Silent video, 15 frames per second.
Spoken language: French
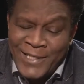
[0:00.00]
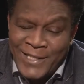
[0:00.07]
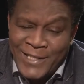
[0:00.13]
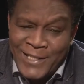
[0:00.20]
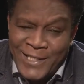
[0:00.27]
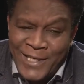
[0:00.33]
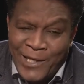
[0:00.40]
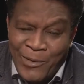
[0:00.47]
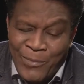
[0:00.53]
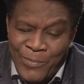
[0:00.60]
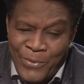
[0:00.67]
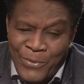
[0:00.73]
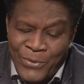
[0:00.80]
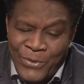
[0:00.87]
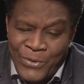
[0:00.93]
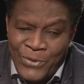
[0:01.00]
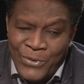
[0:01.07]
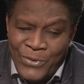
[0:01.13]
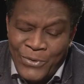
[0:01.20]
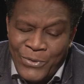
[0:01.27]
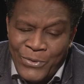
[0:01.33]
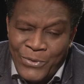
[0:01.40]
Ce qui est un peu...
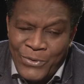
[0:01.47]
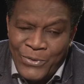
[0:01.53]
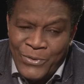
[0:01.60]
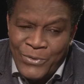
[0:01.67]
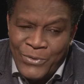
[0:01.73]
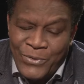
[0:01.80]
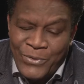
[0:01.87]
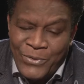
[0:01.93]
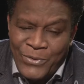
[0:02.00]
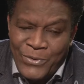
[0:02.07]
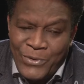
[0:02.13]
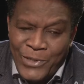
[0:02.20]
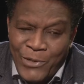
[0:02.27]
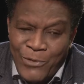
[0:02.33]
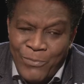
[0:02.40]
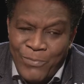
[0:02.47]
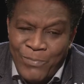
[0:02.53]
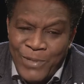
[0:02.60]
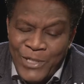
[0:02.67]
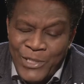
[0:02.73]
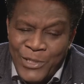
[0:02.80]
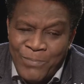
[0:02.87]
Euh, on est
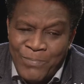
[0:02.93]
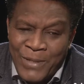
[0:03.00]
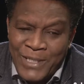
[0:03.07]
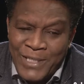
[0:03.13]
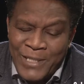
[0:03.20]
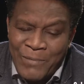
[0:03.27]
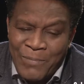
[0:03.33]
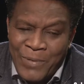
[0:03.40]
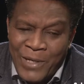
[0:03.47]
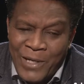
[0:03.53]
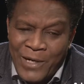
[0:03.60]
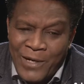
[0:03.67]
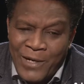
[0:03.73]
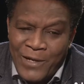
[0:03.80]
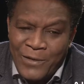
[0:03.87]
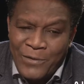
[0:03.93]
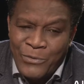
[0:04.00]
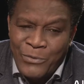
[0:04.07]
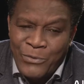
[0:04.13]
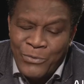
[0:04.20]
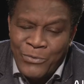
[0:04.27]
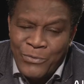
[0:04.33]
obligé de passer par... Euh,
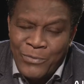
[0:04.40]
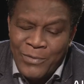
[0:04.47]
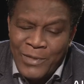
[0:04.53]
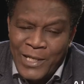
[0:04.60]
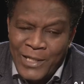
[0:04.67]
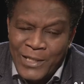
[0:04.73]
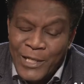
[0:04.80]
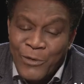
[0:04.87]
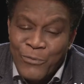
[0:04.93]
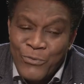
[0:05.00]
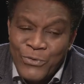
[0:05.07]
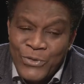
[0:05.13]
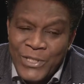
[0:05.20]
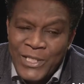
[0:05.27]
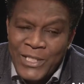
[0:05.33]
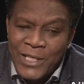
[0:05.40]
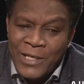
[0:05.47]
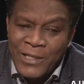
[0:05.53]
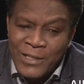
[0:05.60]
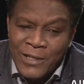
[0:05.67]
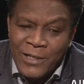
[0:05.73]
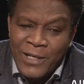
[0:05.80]
en tant que musicien,
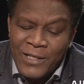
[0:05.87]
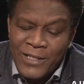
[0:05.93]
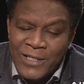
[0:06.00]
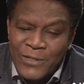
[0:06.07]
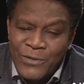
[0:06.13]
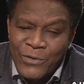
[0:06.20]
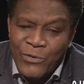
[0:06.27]
en tant qu'artiste, on est